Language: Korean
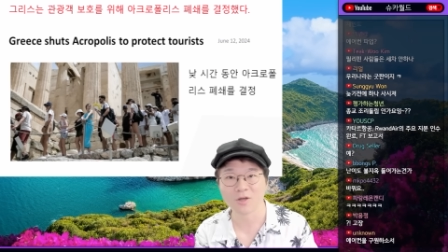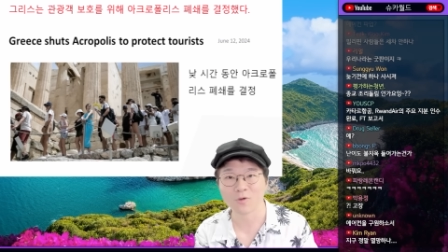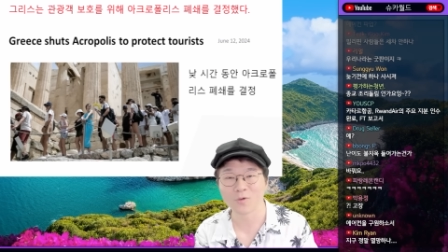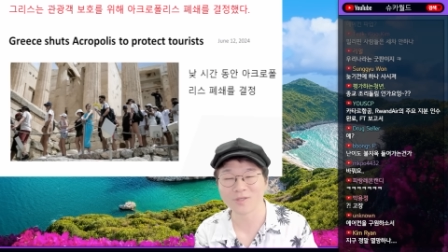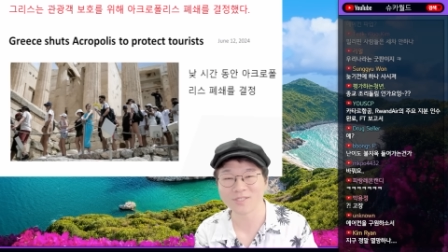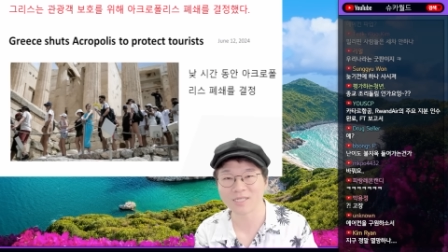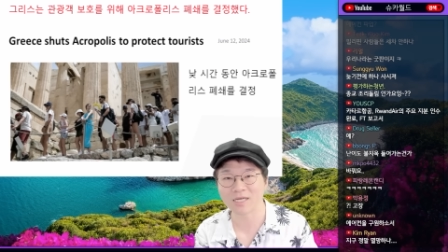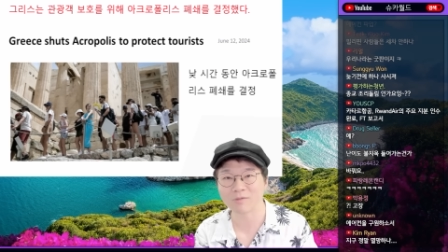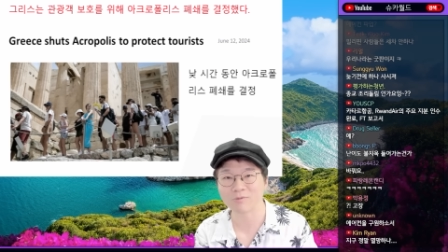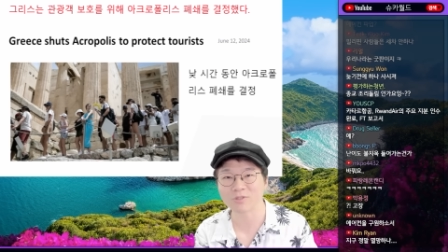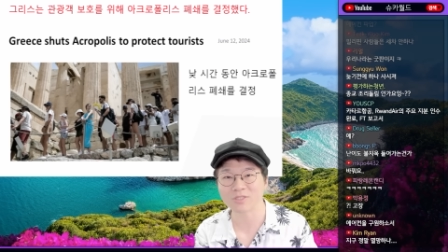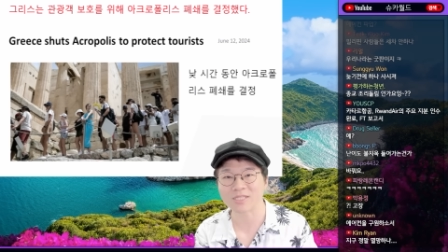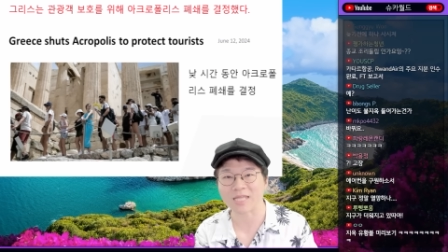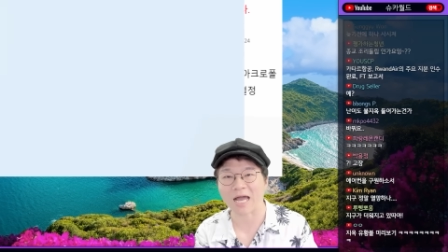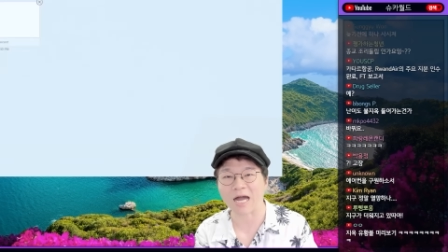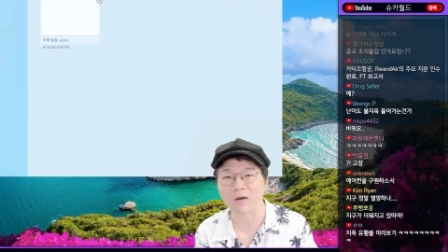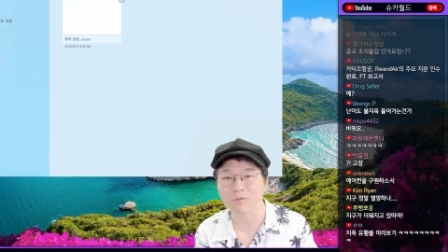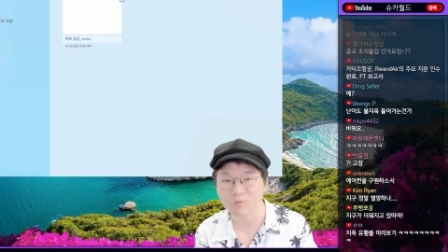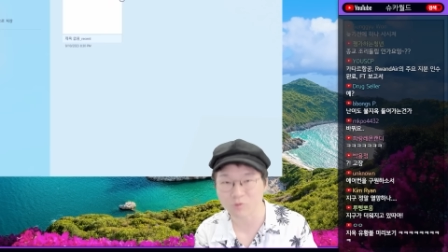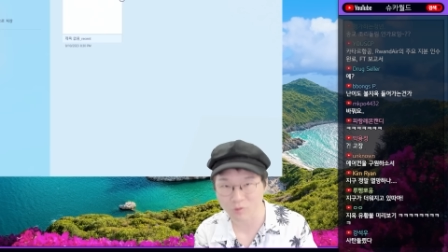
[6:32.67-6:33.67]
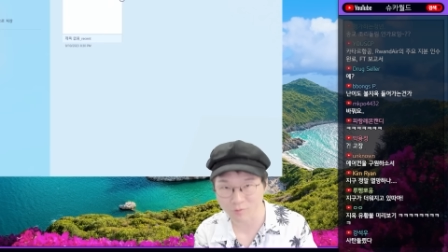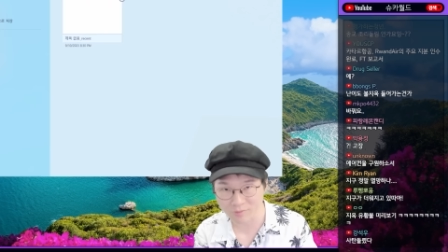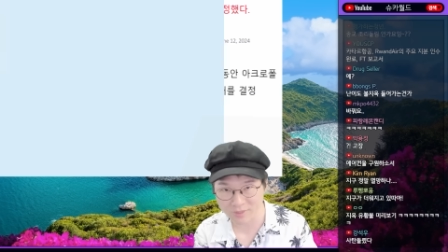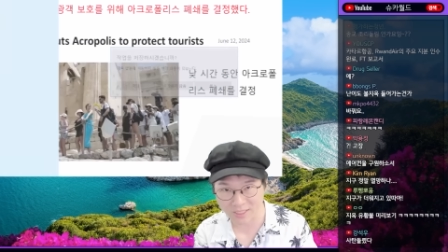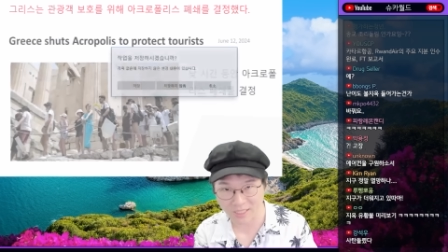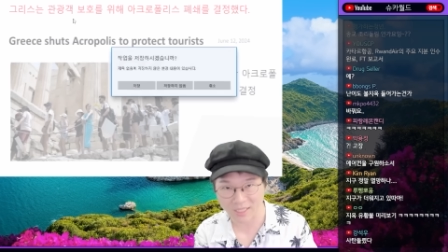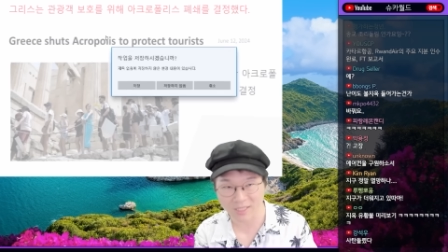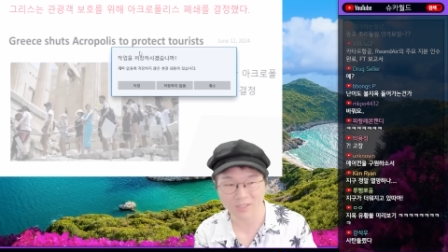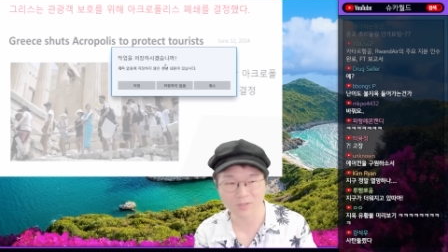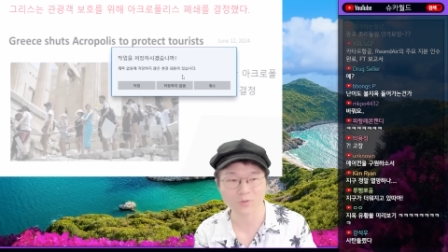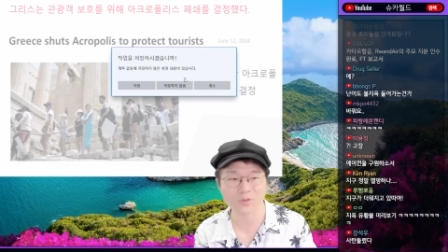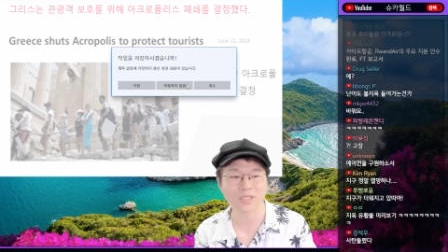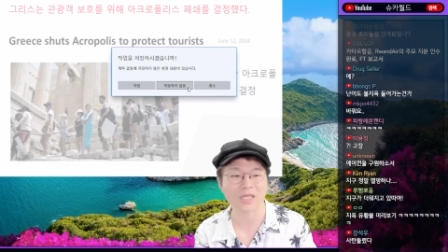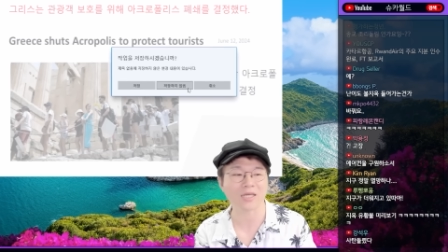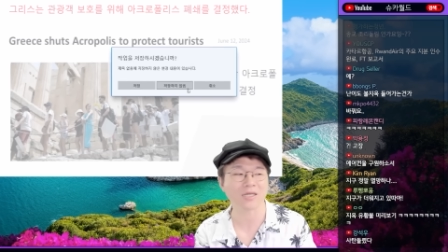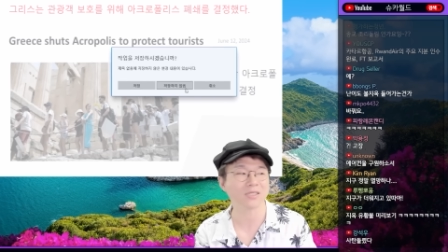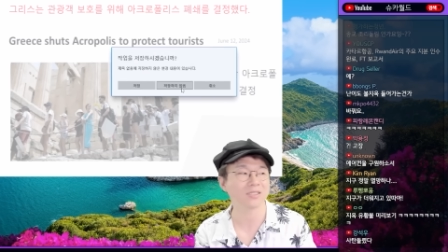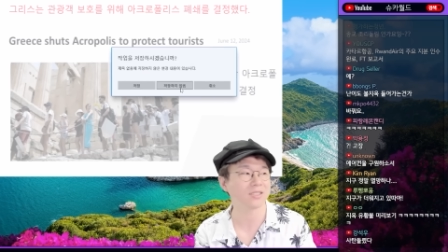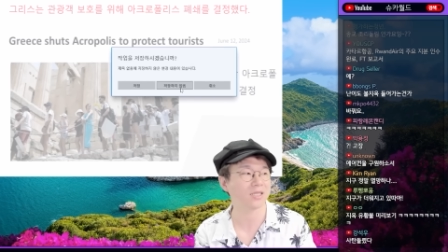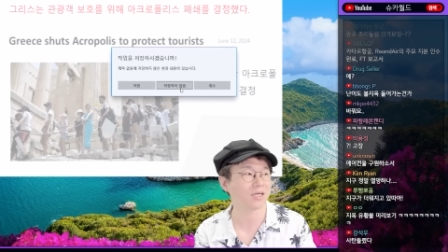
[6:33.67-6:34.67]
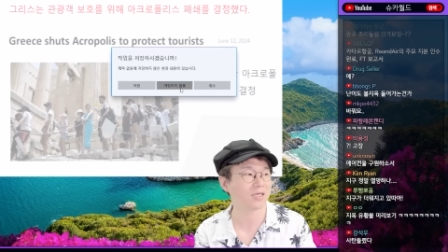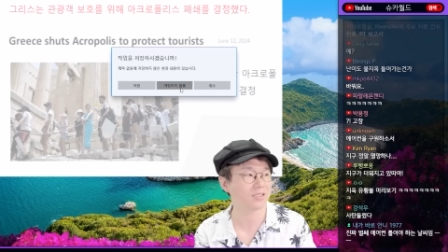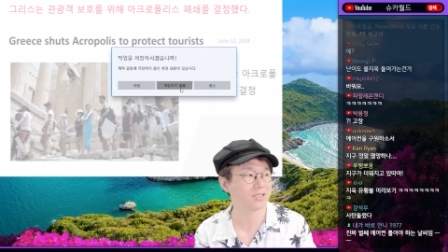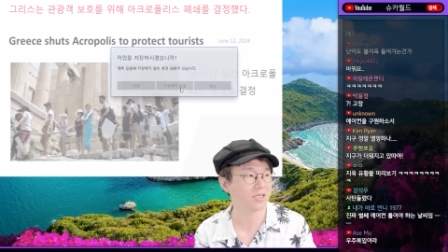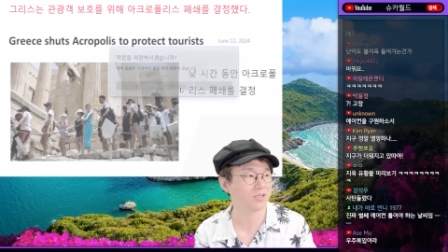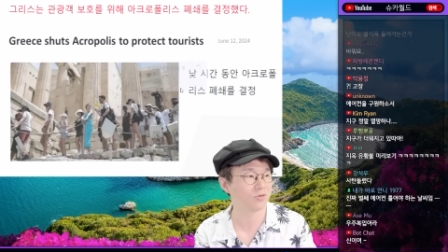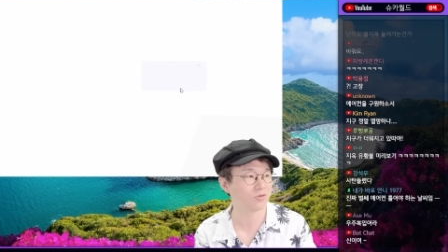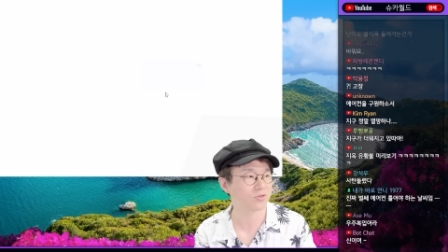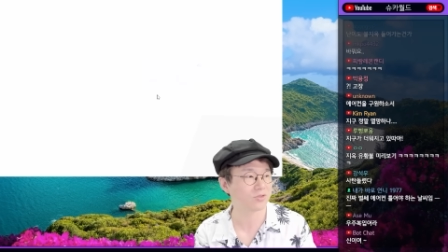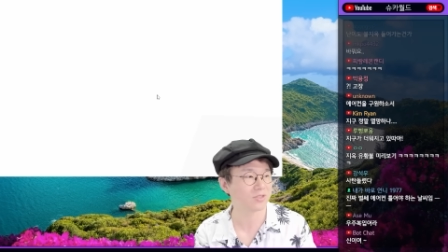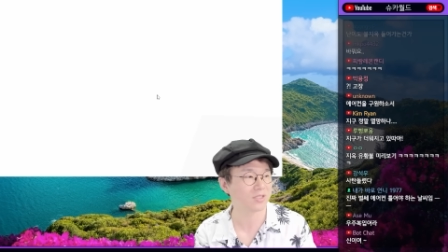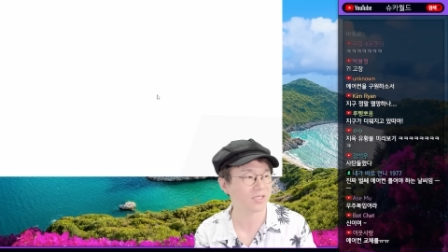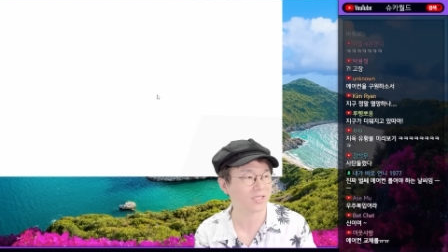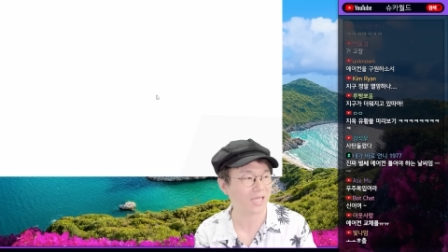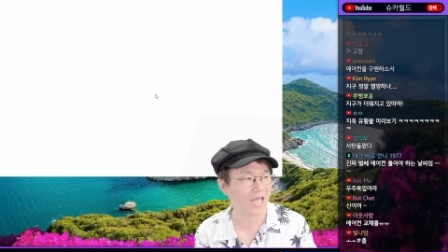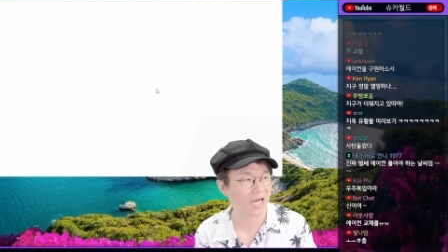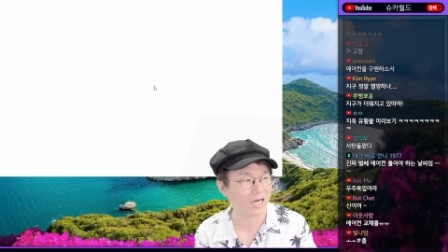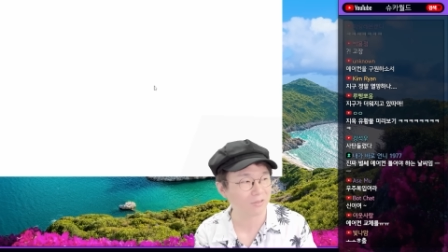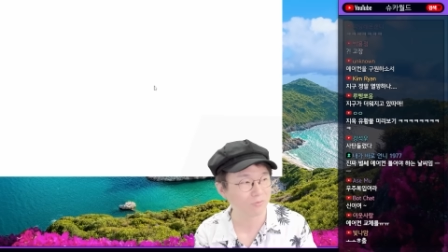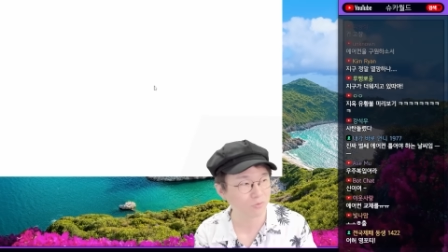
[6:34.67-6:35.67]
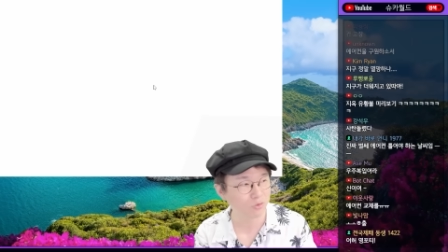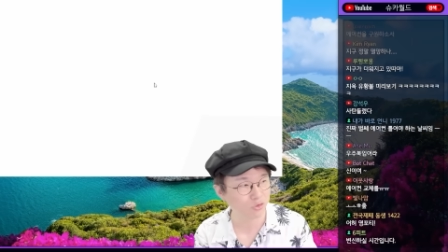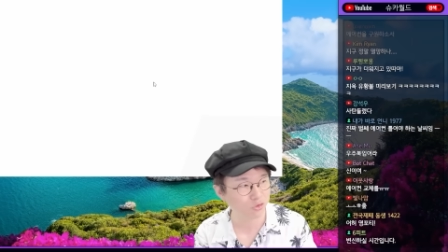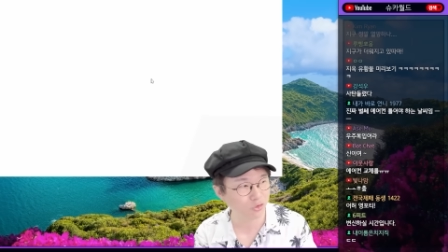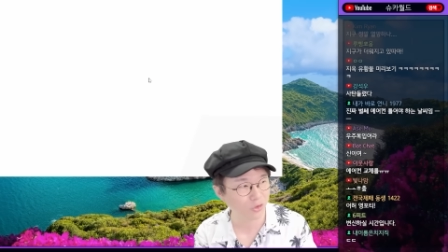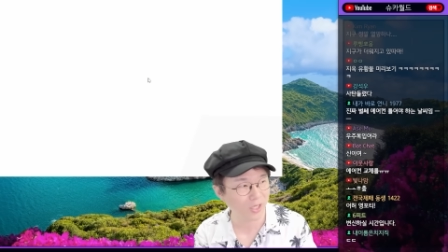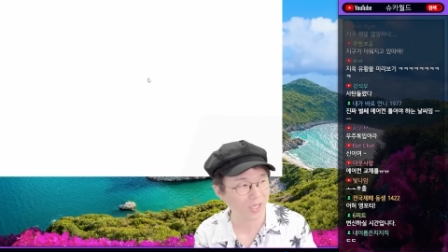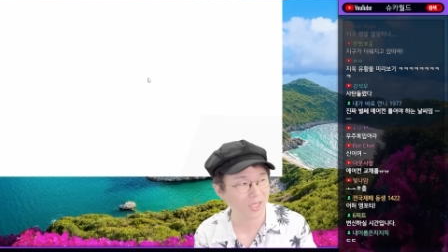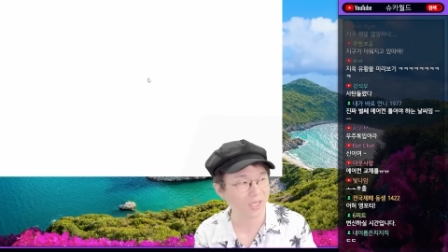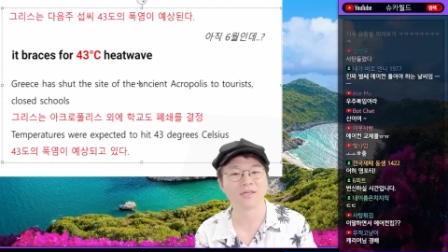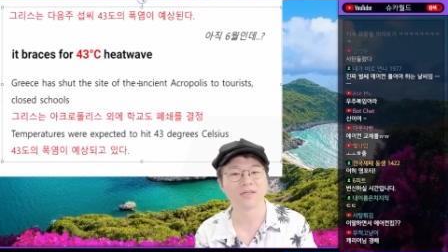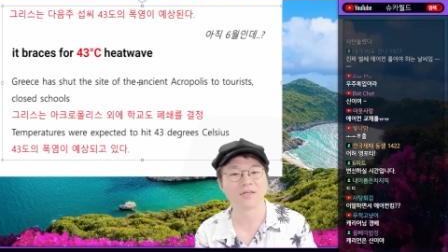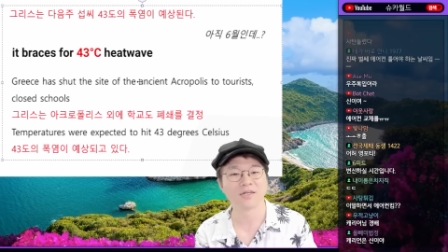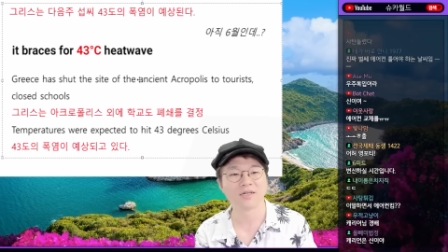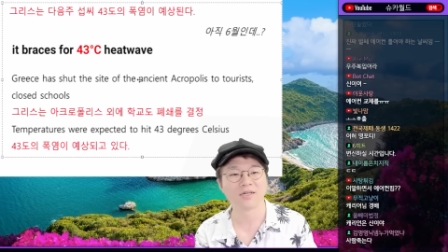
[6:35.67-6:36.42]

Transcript: 왜냐하면 다음 주입니다. 이 따끈따끈한 뉴스인데 다음 주에